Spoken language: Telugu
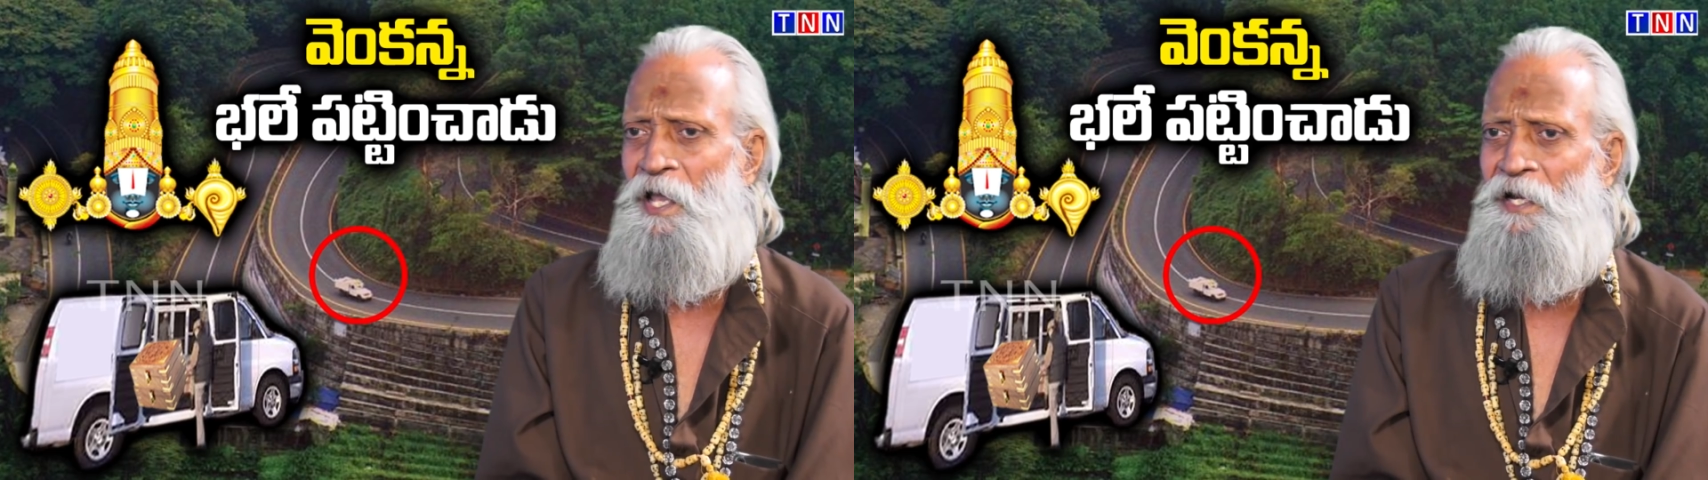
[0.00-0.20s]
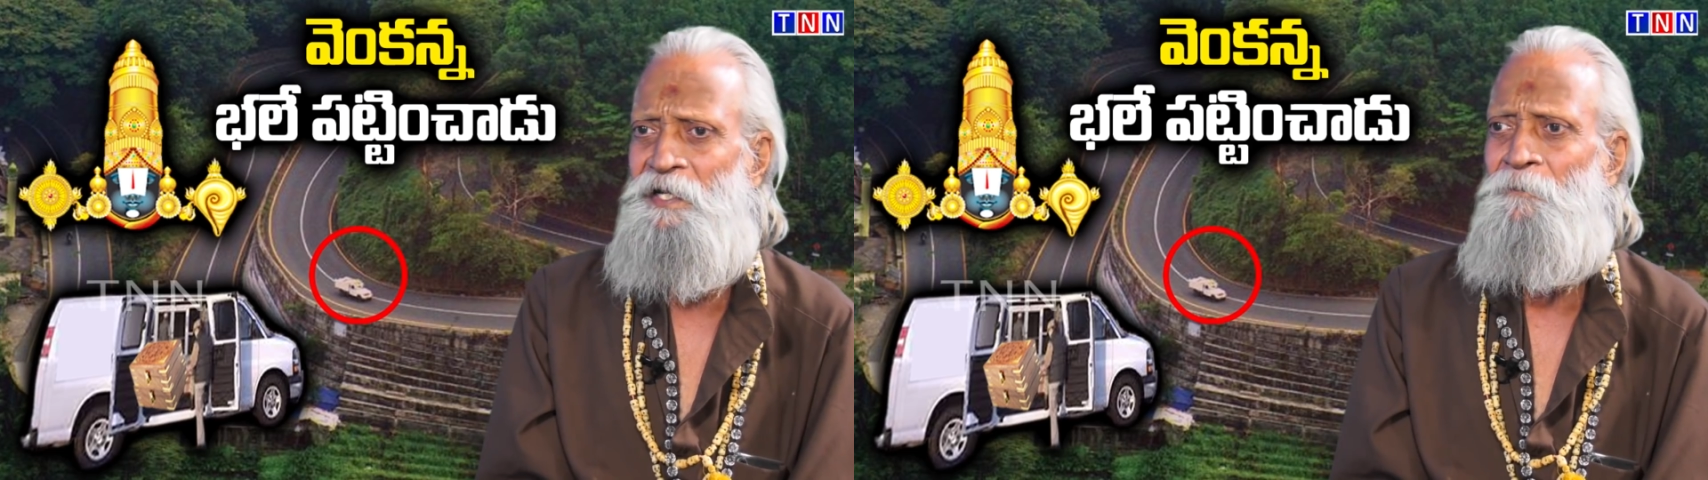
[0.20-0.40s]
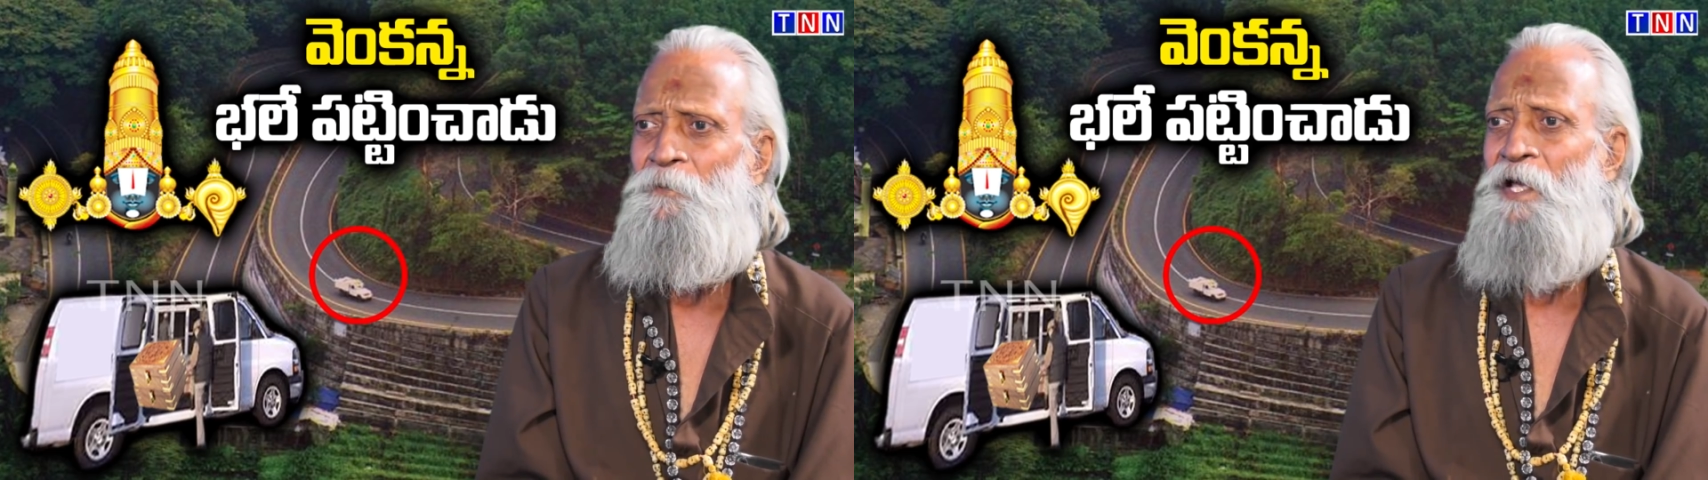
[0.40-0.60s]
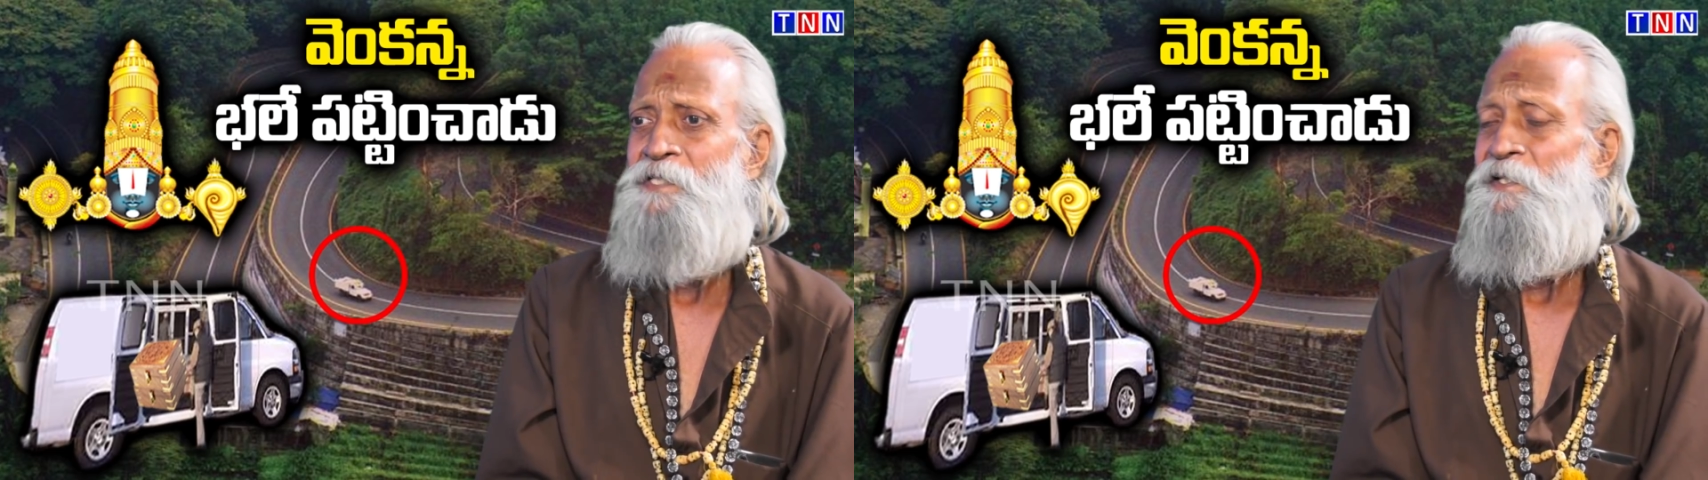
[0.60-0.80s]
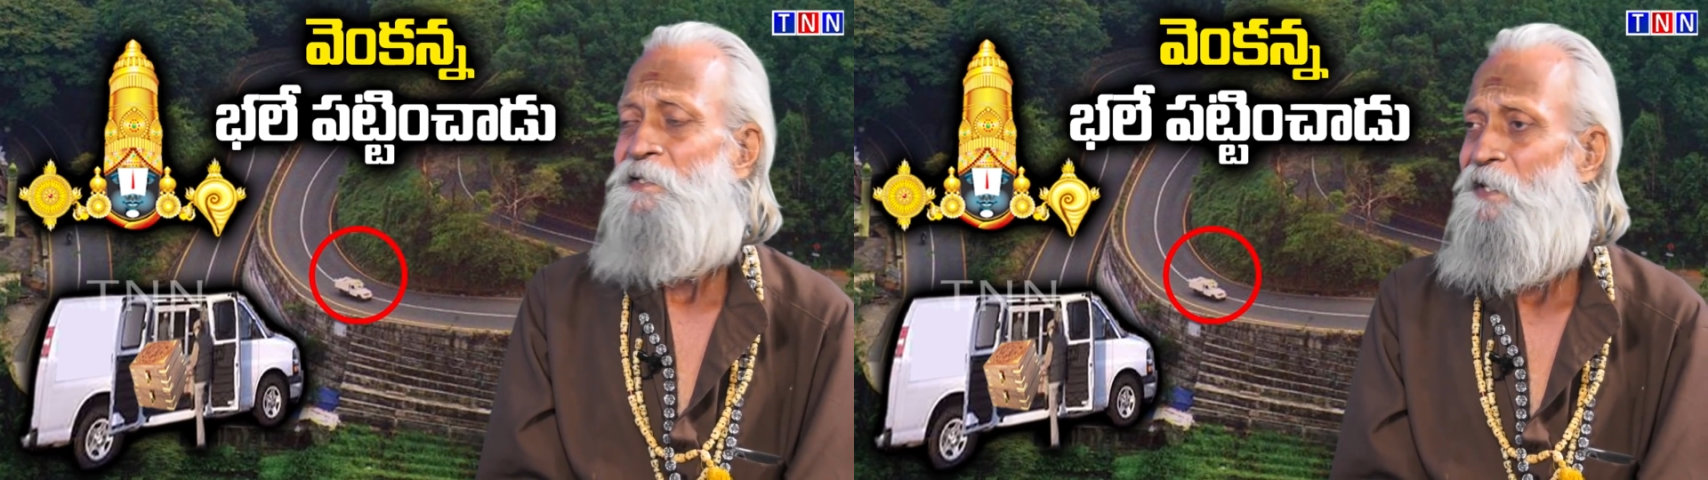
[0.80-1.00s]
అలాంటప్పుడు
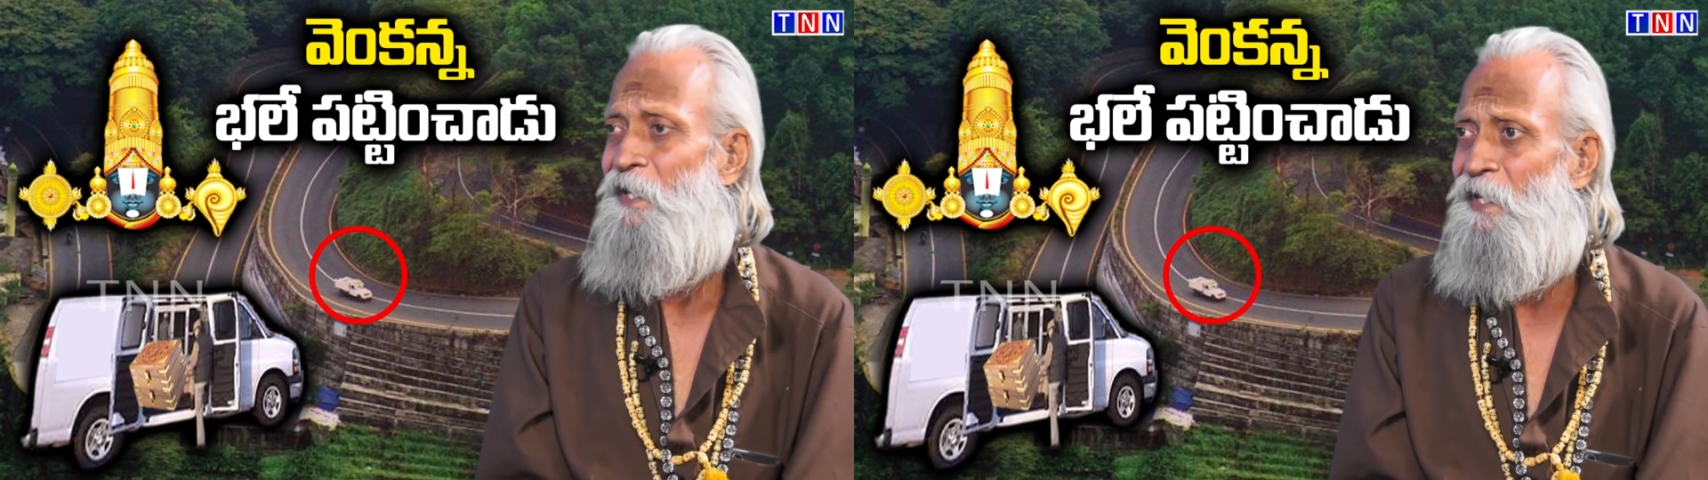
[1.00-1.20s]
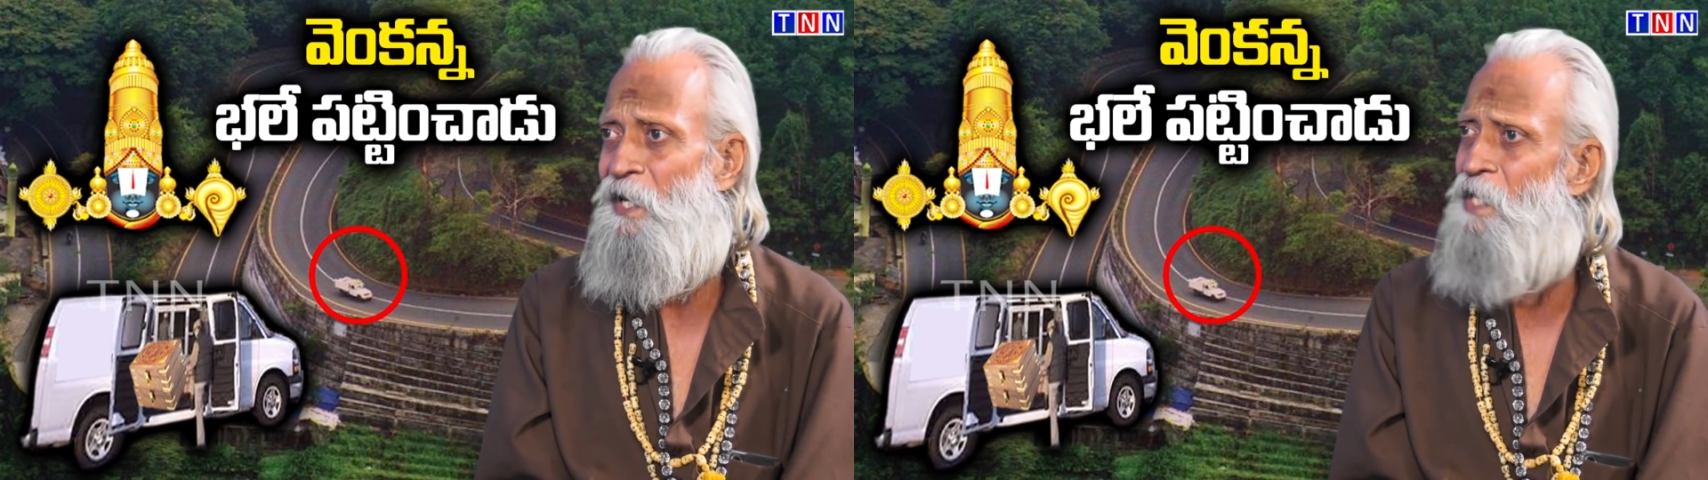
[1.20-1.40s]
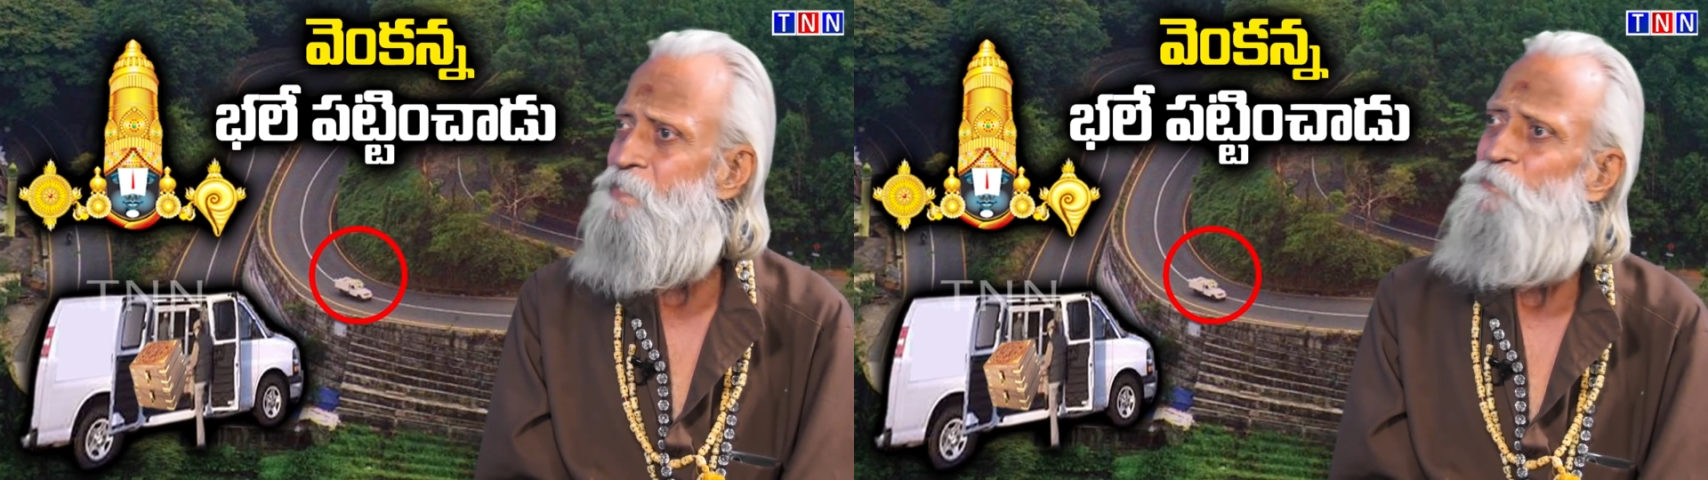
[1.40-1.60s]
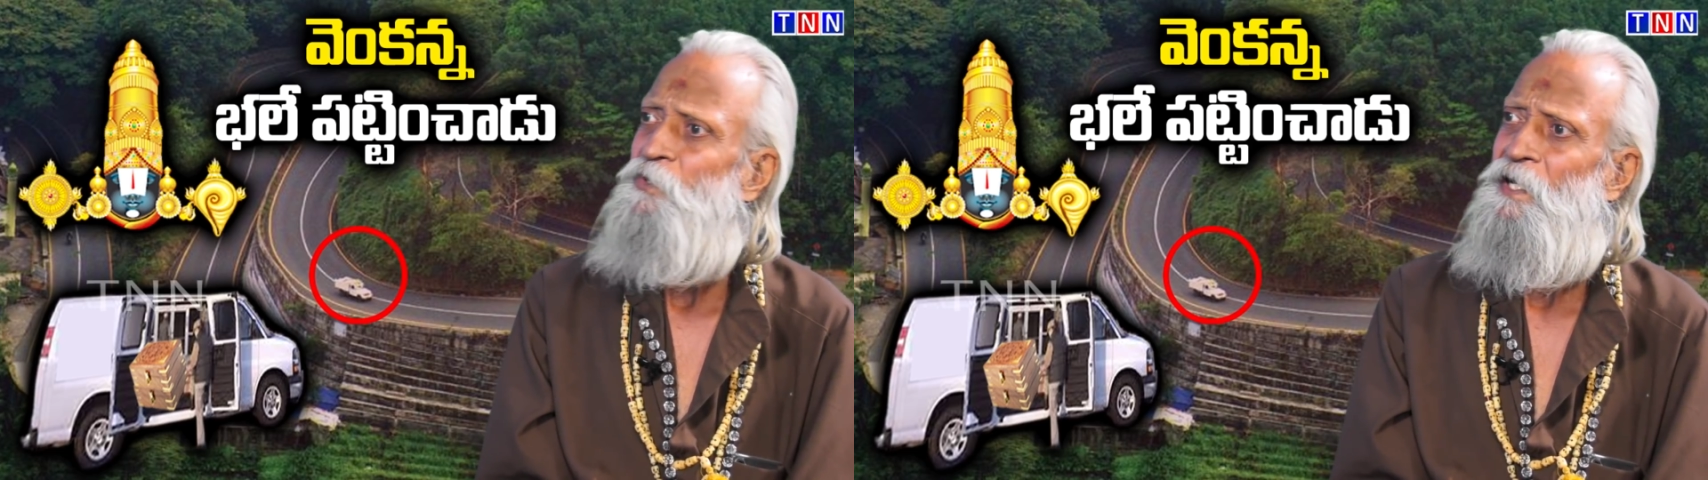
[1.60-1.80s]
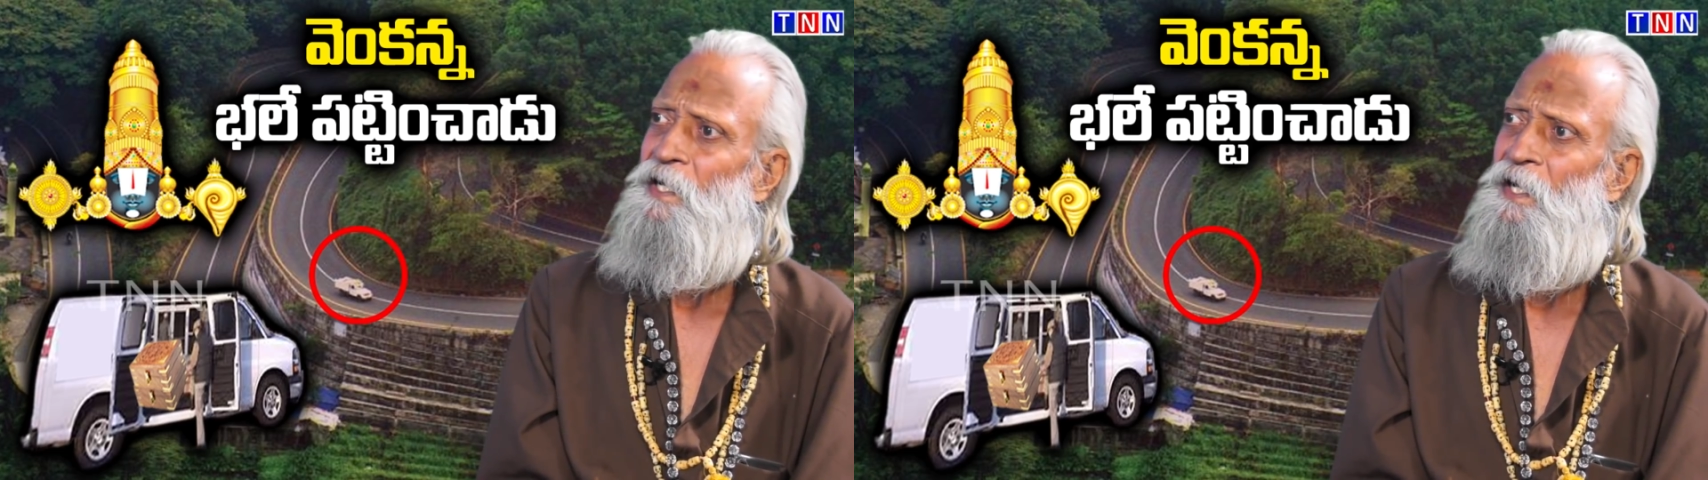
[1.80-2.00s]
అసలు ఏ కాజ్
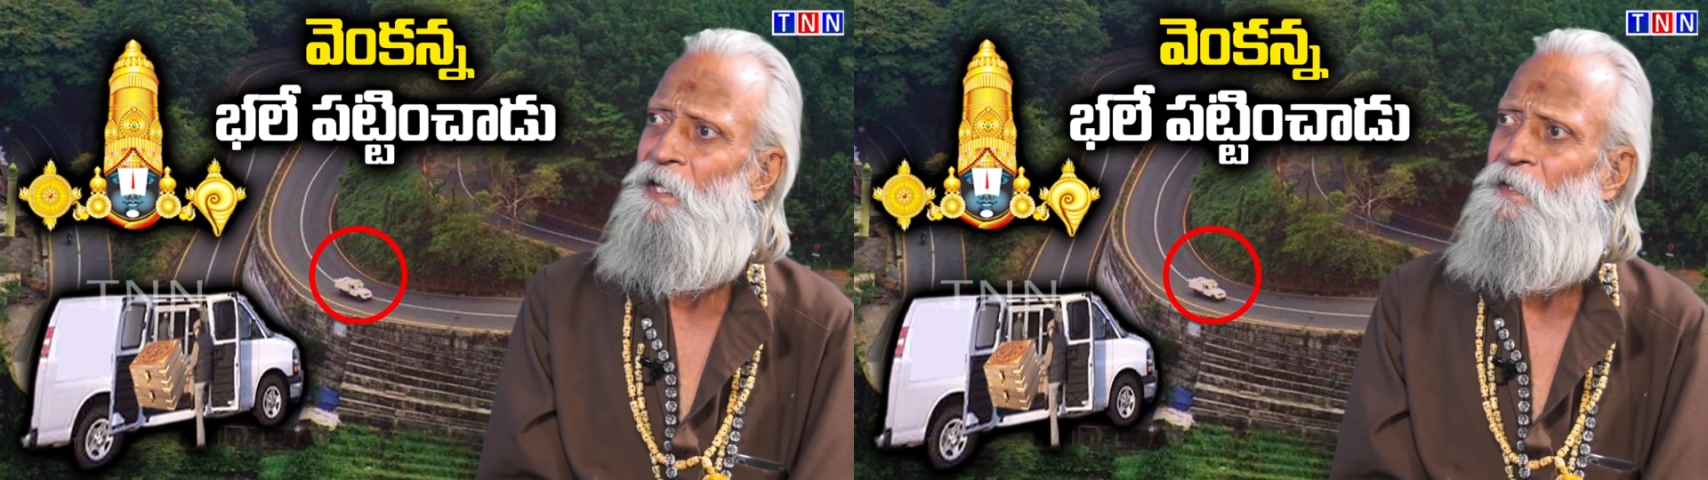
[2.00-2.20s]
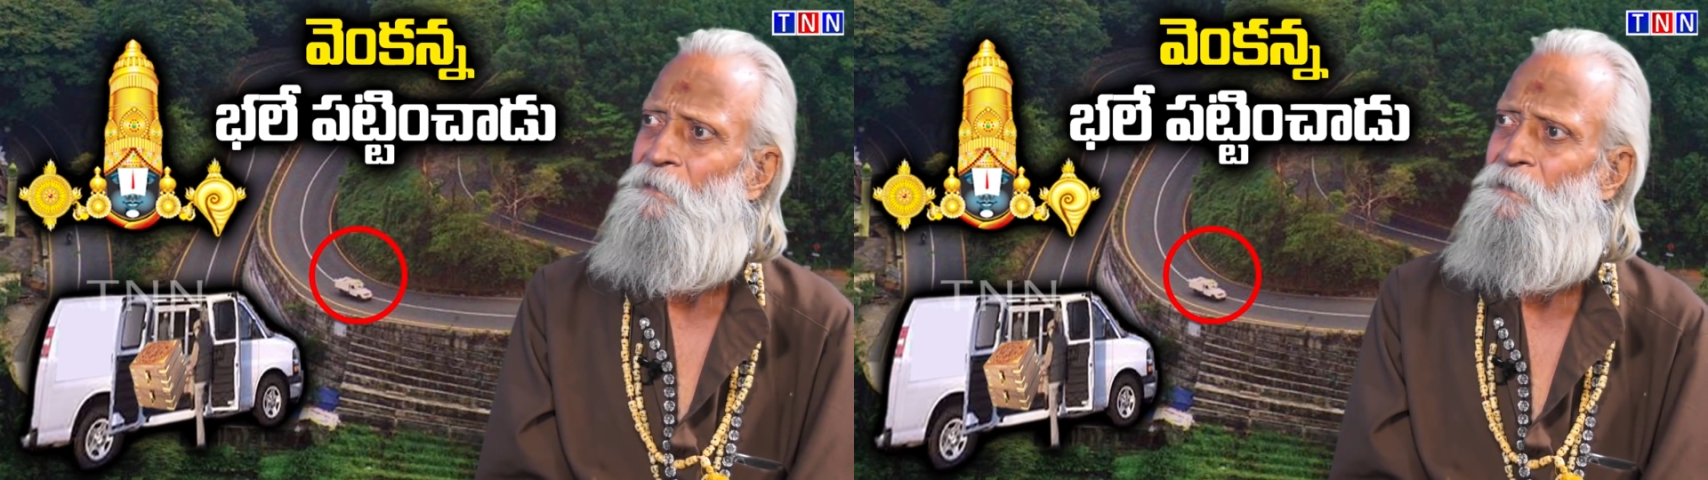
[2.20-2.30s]
మూలంగా